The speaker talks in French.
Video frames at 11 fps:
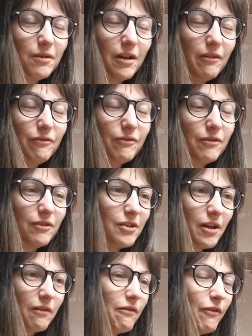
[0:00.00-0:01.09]
bref, euh,
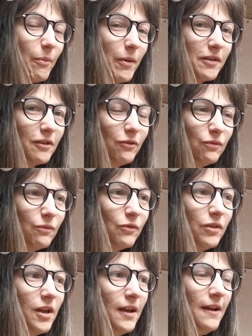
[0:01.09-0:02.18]
j'arrive à faire partir tout le monde.